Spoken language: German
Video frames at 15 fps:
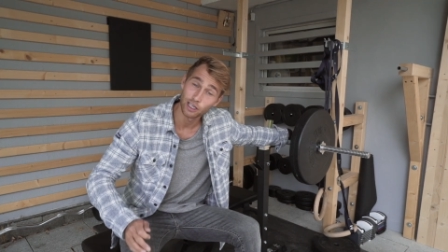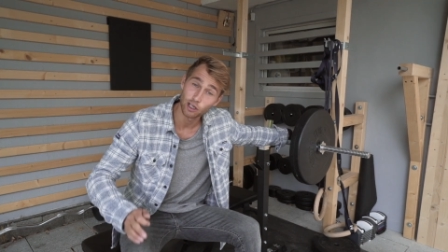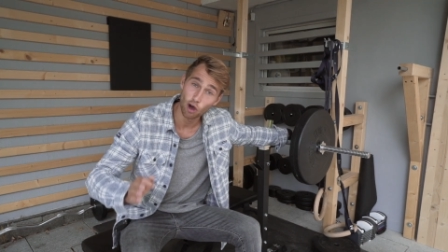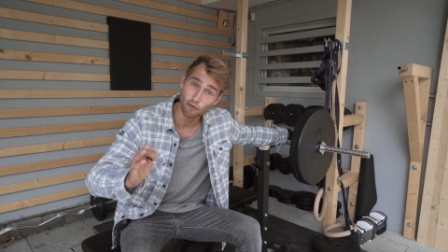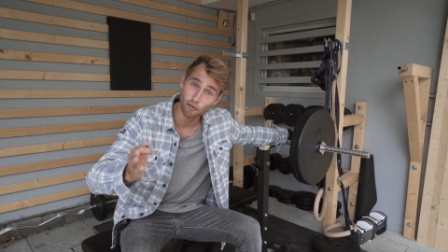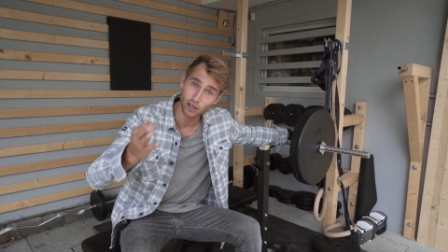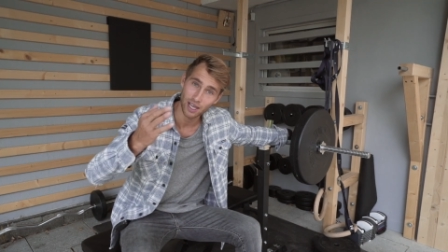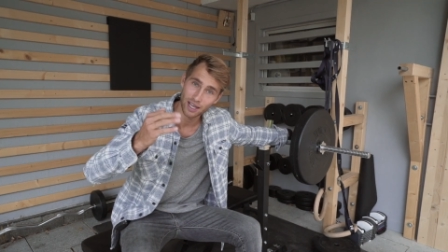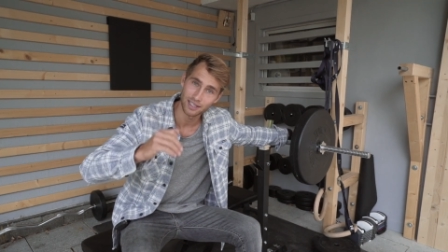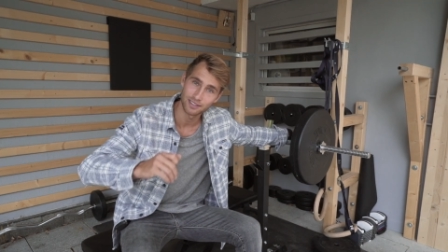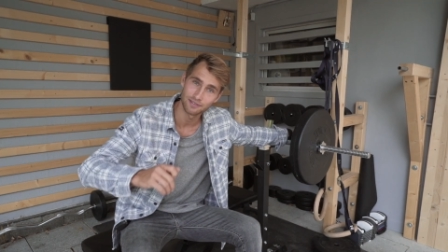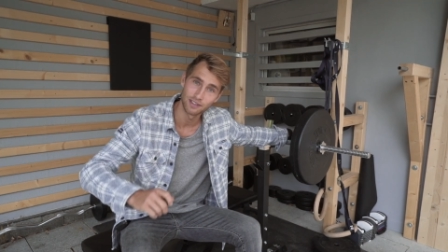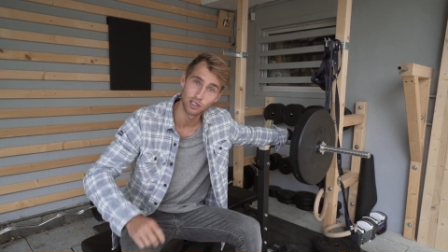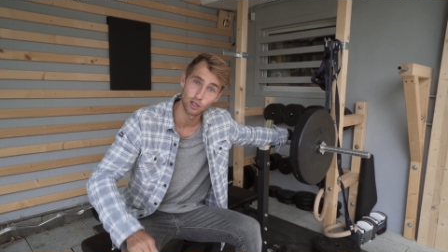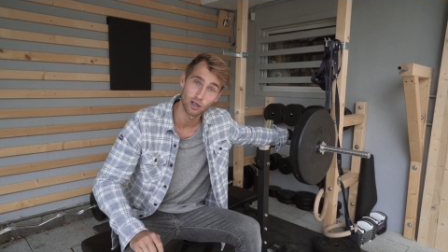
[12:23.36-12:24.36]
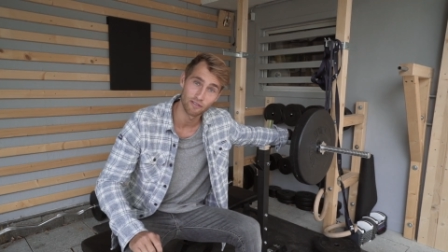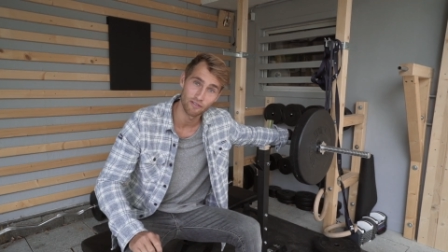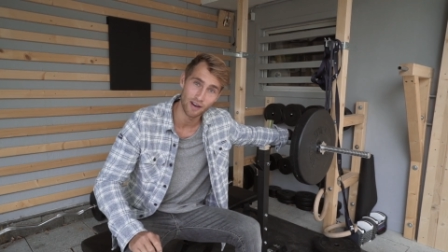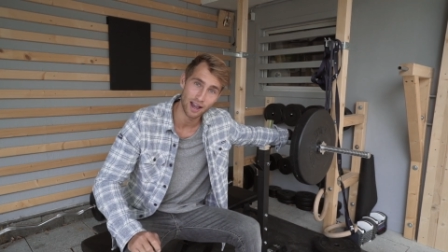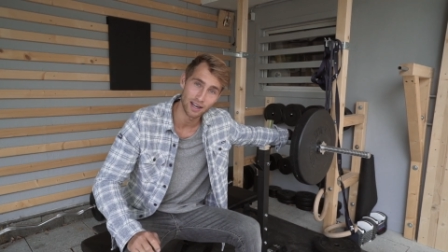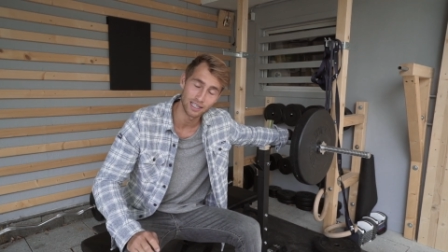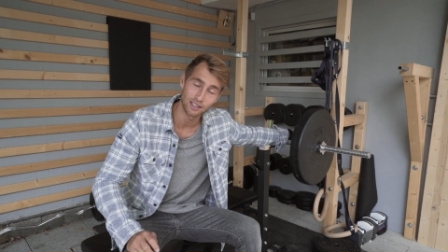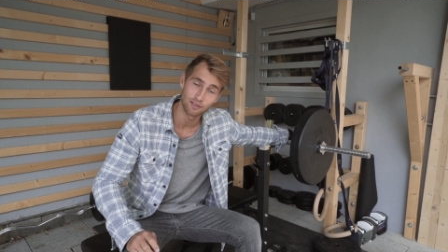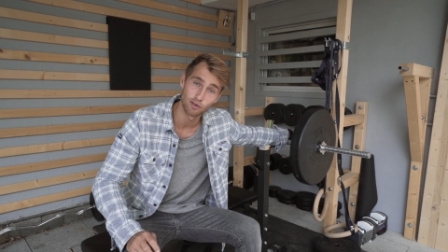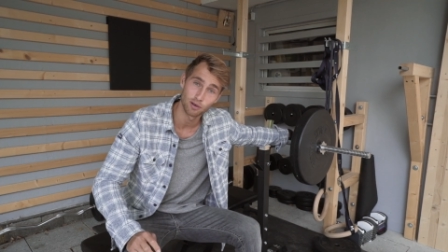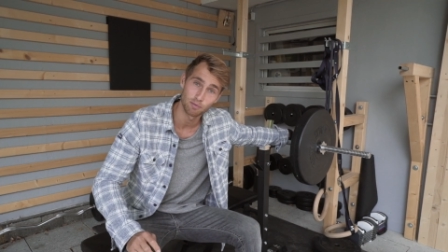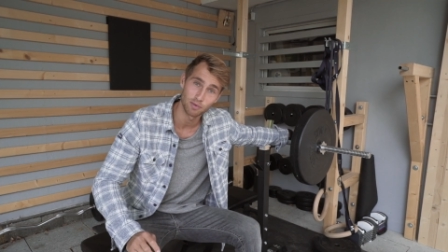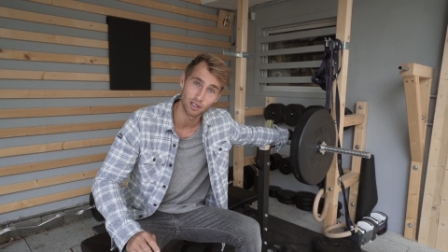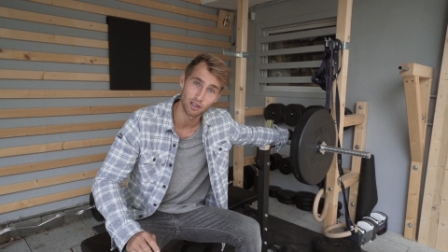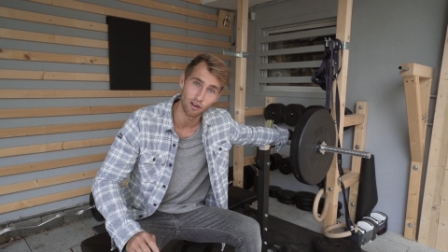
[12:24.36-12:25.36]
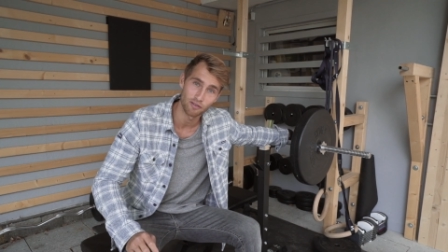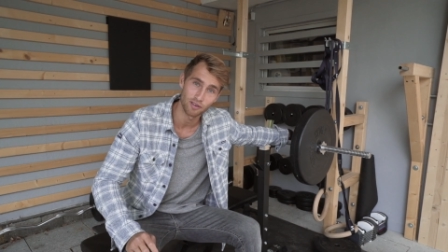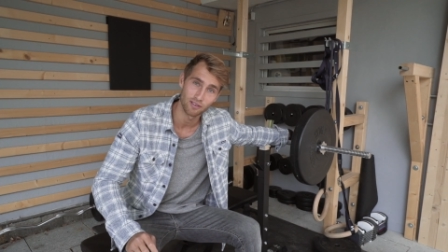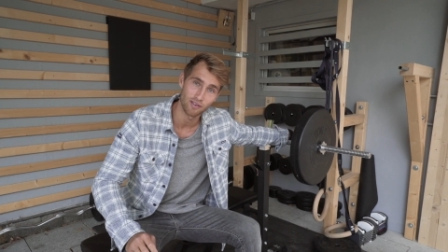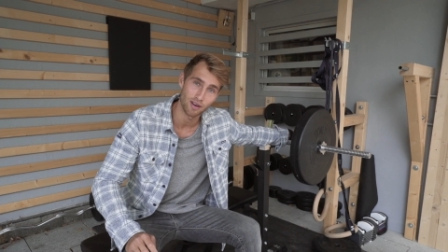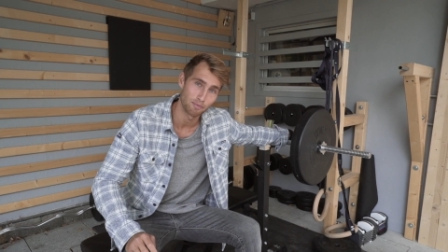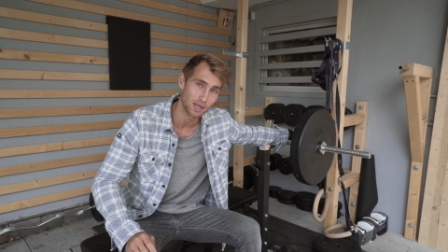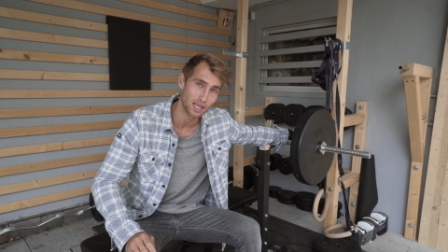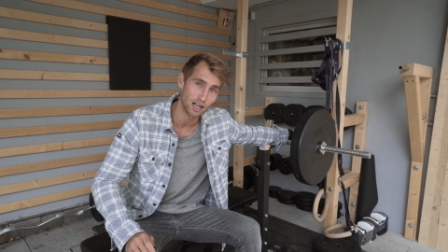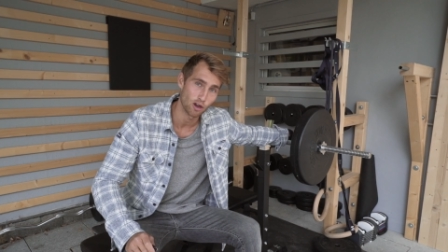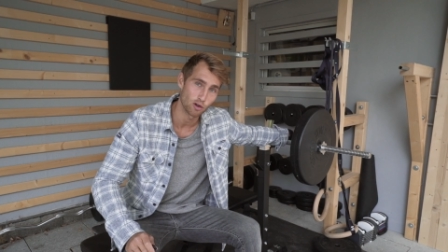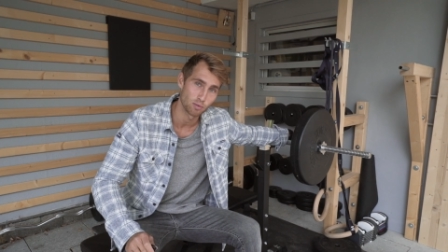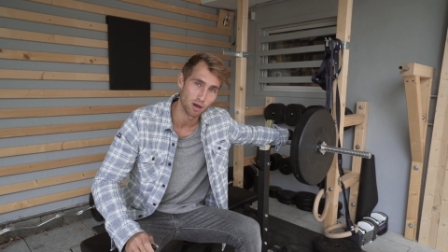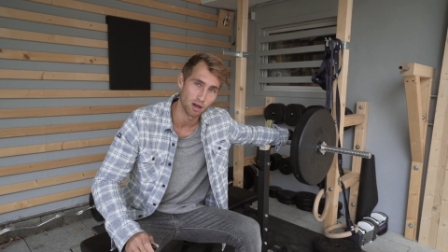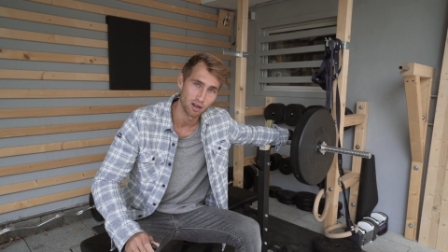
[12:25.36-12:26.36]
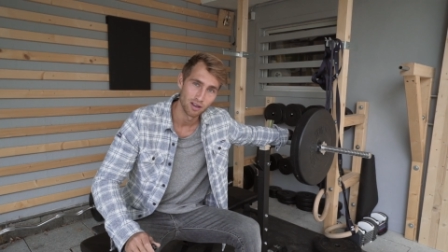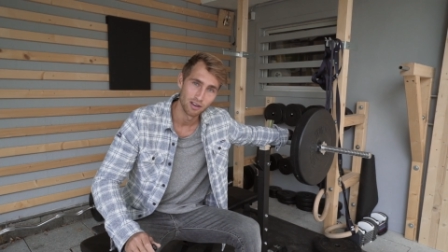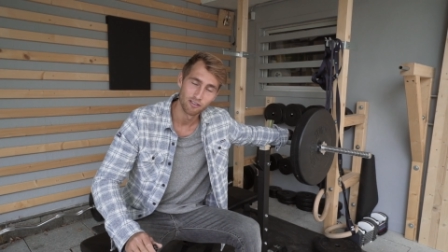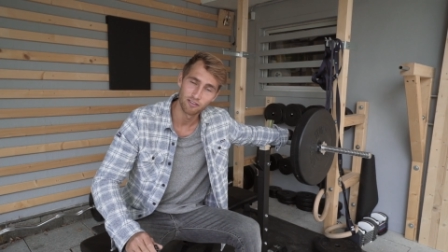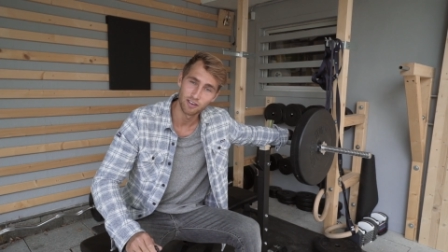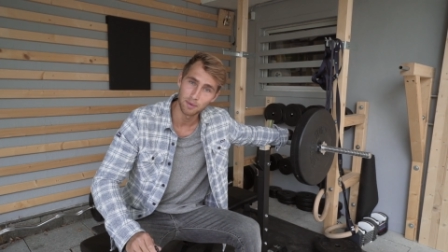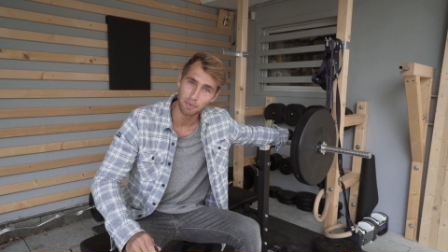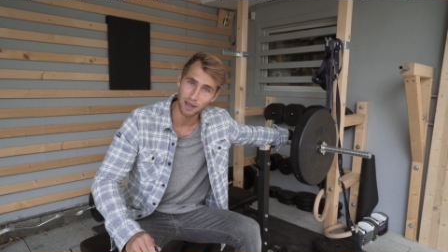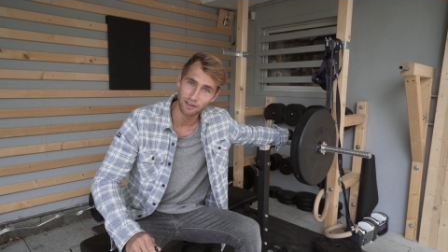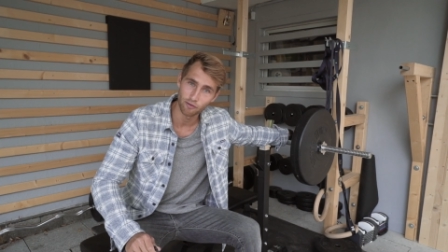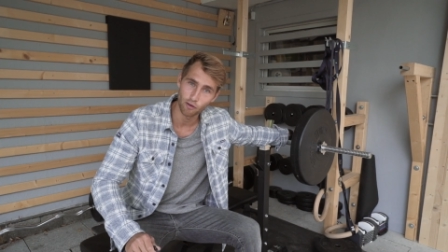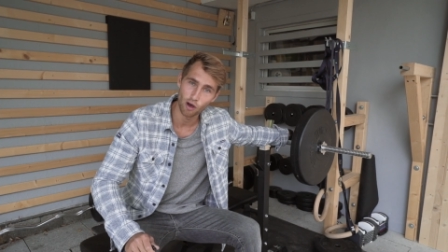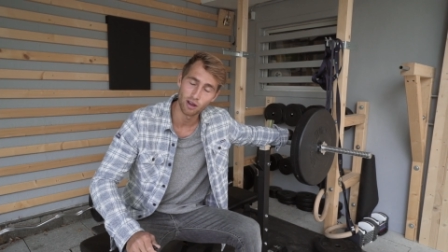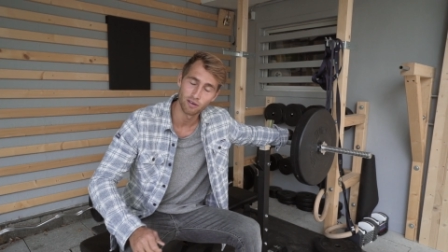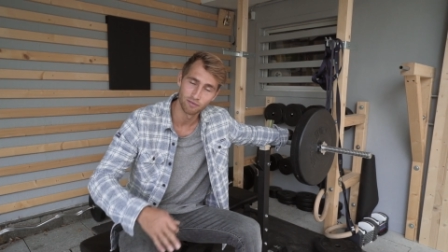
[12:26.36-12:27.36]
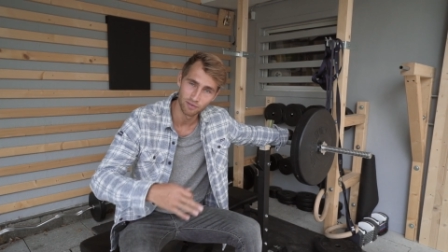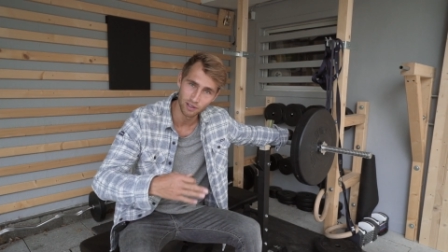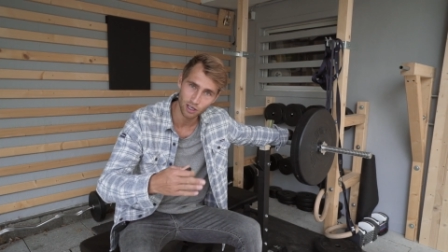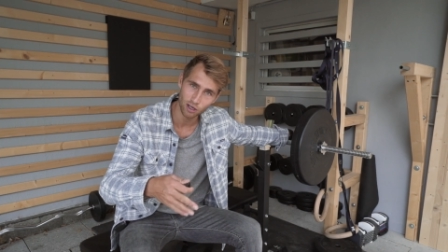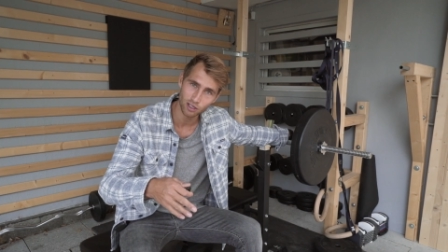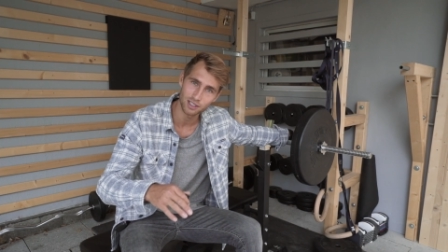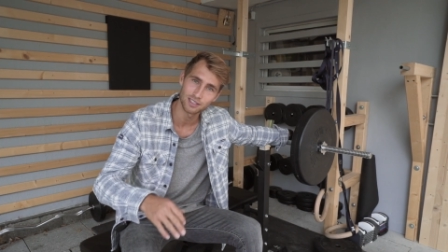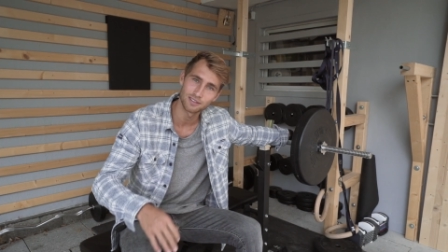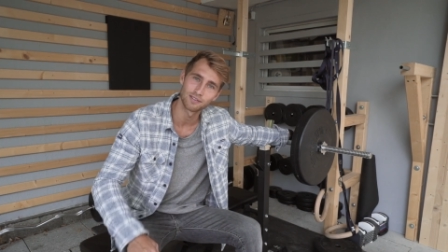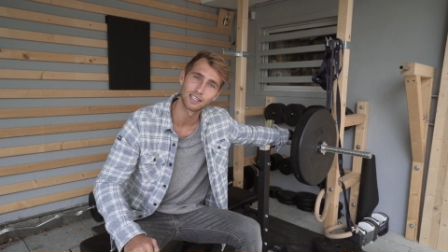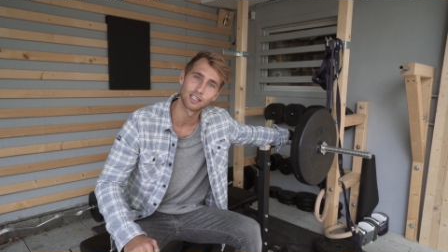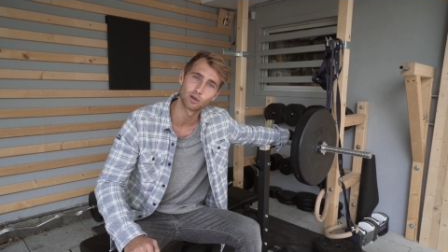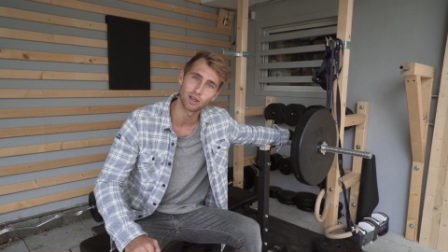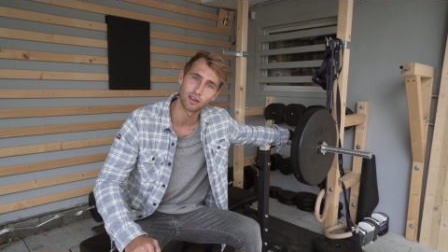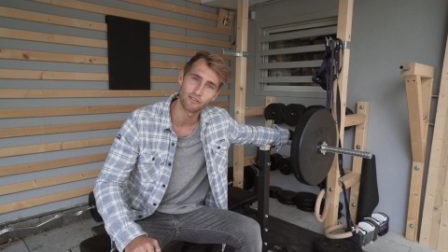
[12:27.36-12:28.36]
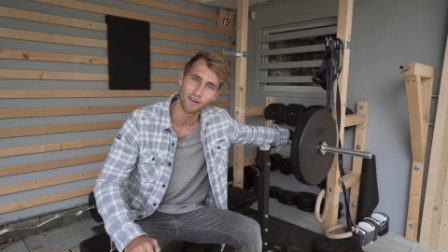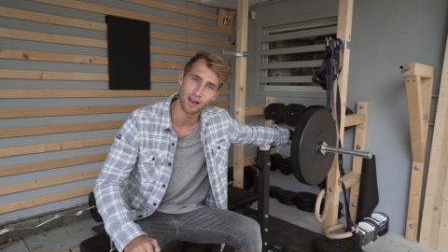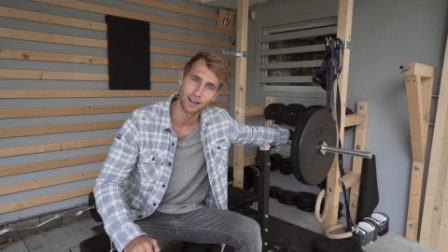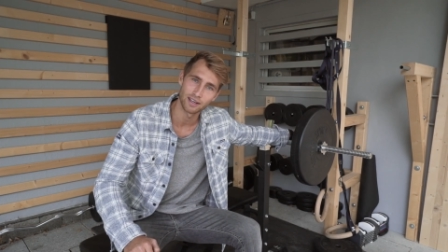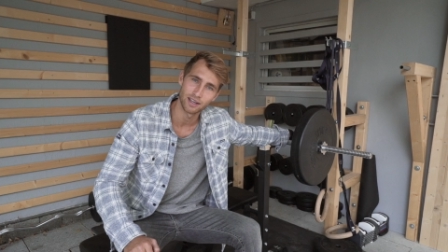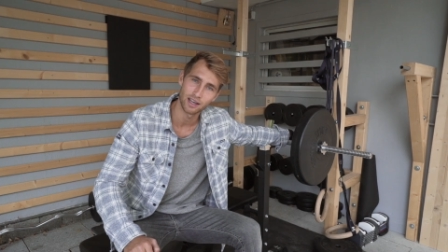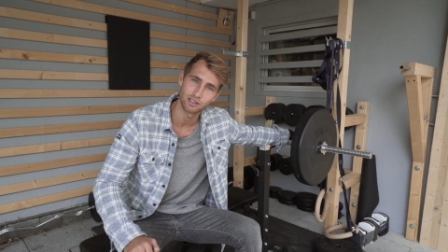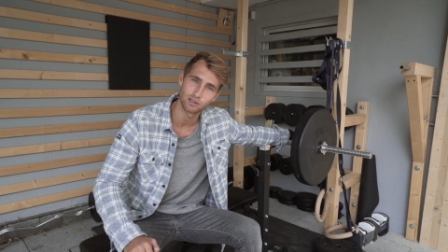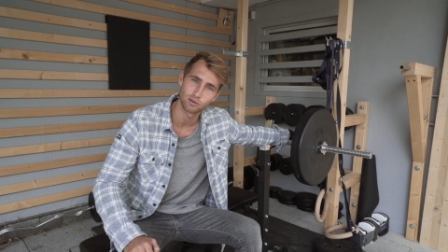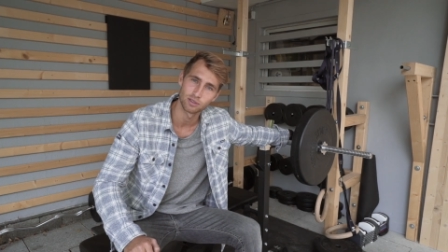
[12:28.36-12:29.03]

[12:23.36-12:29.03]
Ich hoffe, euch hat das Video gefallen. Ich würde mich auf jeden Fall mega über Feedback freuen, wie euch das Video gefallen hat.